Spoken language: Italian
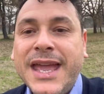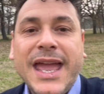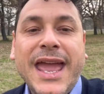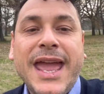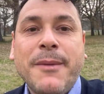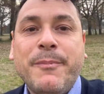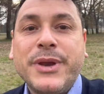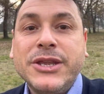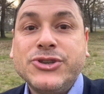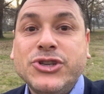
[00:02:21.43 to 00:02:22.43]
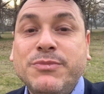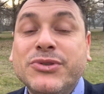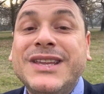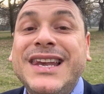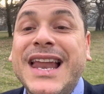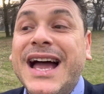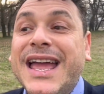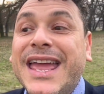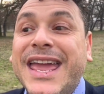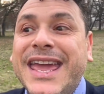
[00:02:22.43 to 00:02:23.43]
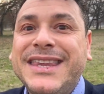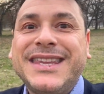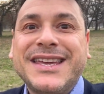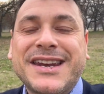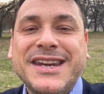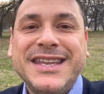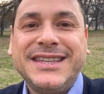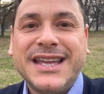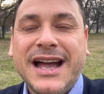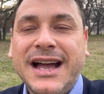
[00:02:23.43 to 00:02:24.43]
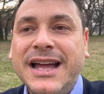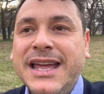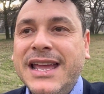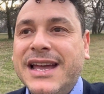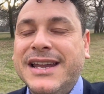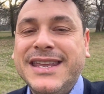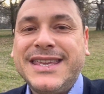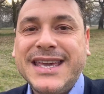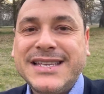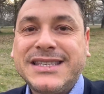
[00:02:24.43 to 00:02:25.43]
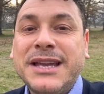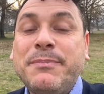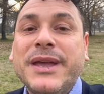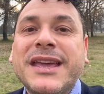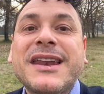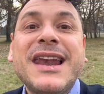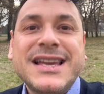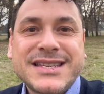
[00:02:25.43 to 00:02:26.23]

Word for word: è principio della eternità richiesta per la